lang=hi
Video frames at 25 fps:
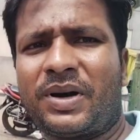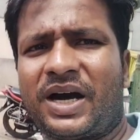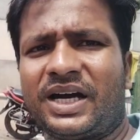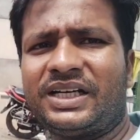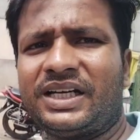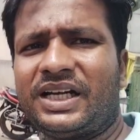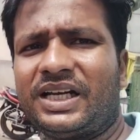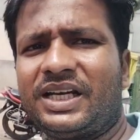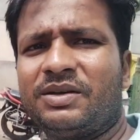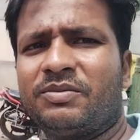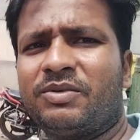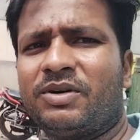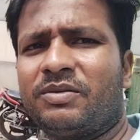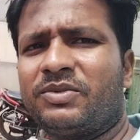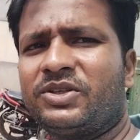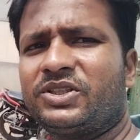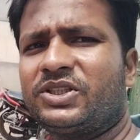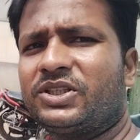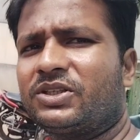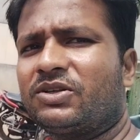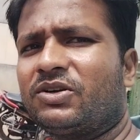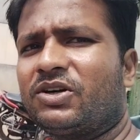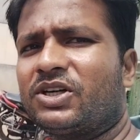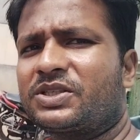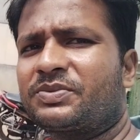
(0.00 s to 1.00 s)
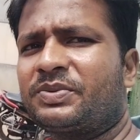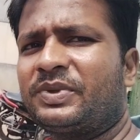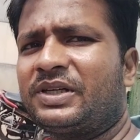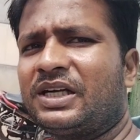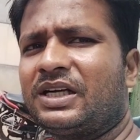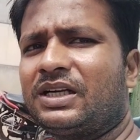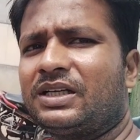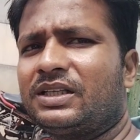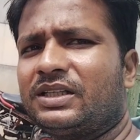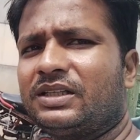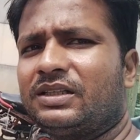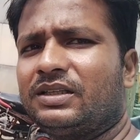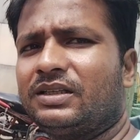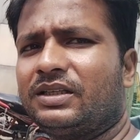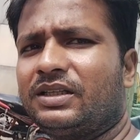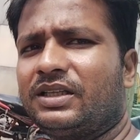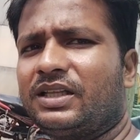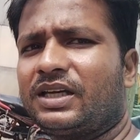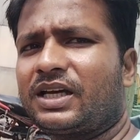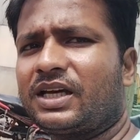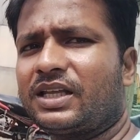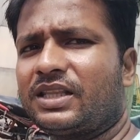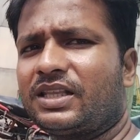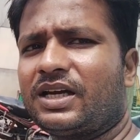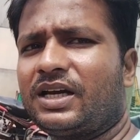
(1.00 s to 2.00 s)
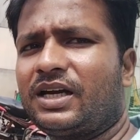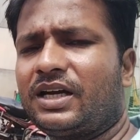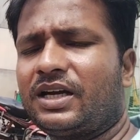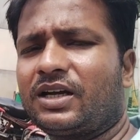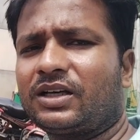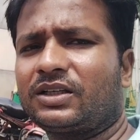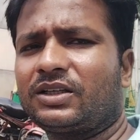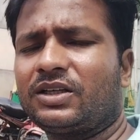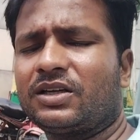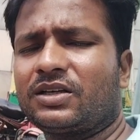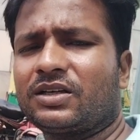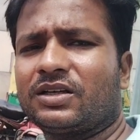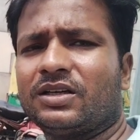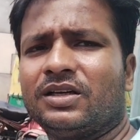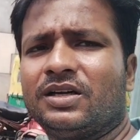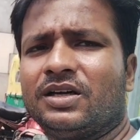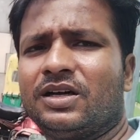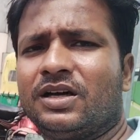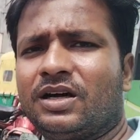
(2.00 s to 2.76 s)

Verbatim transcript: फाइनली मम्मी जी को हॉस्पिटल दिखा दिया है डॉक्टर